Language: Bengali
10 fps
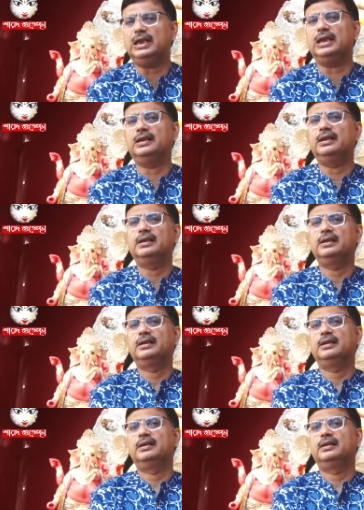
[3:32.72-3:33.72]
নিলেন
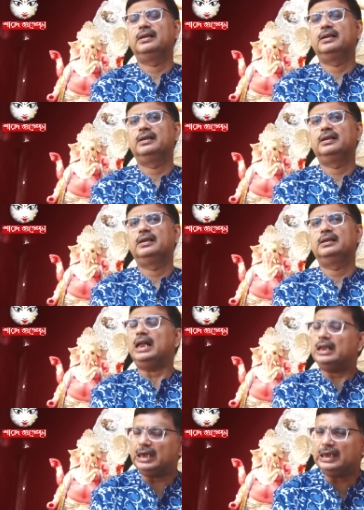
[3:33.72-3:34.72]

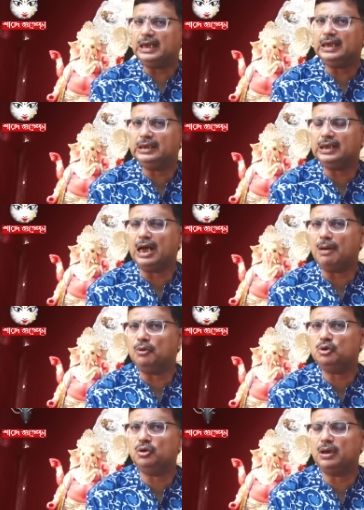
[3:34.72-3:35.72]
তাদেরকে কি তিনি
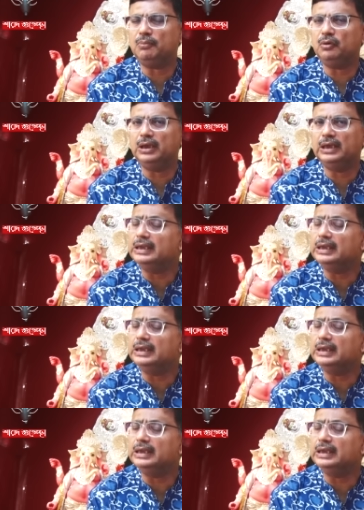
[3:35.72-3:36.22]
আবর্জনা বললেন